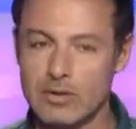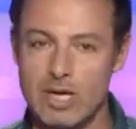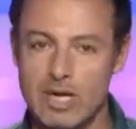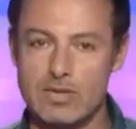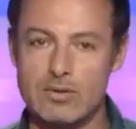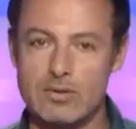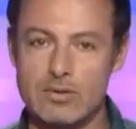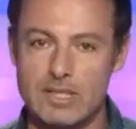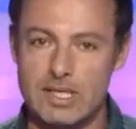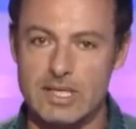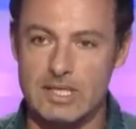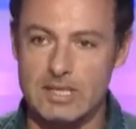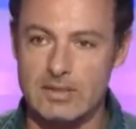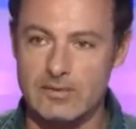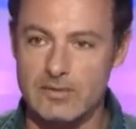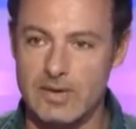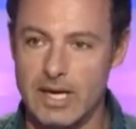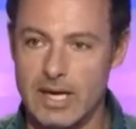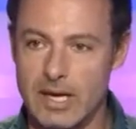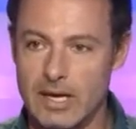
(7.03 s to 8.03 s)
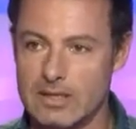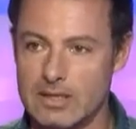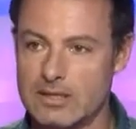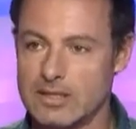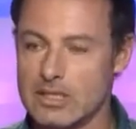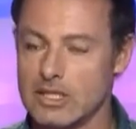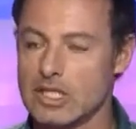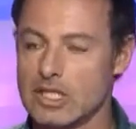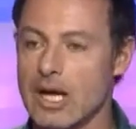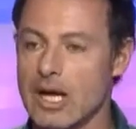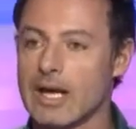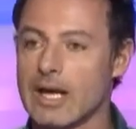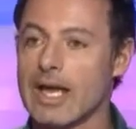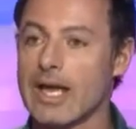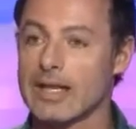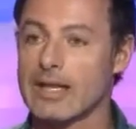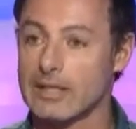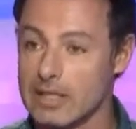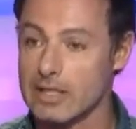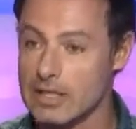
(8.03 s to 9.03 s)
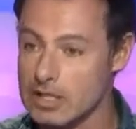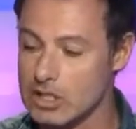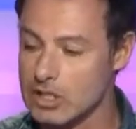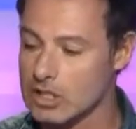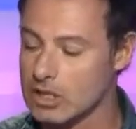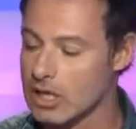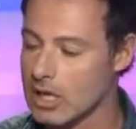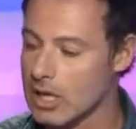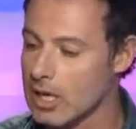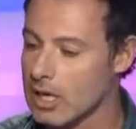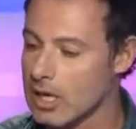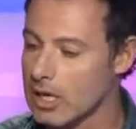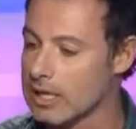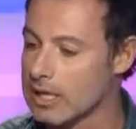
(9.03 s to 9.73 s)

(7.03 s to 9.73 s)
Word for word: on l'a reçu cet hiver, c'est Charles Edrich.